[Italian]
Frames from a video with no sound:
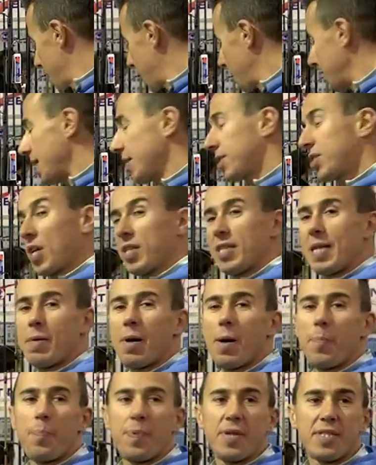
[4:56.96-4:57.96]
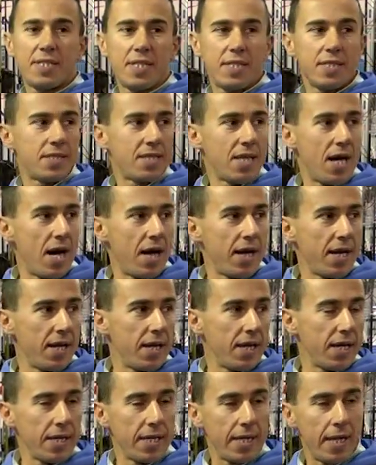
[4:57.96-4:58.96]
Adesso andiamo a
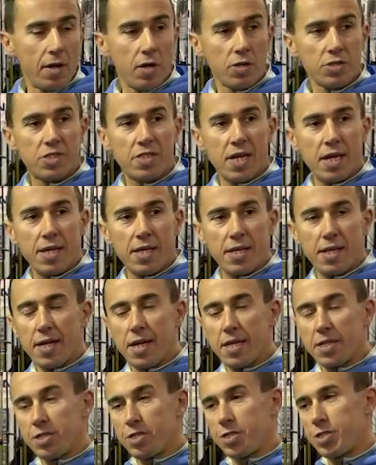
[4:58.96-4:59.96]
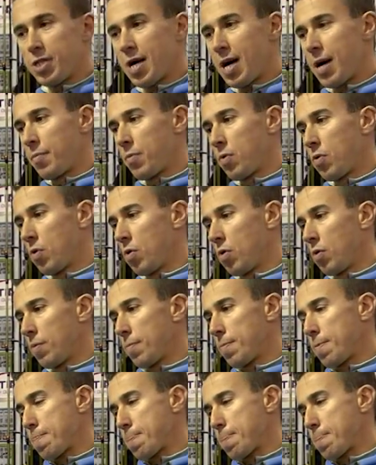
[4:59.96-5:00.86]
presentare la nostra linea diciamo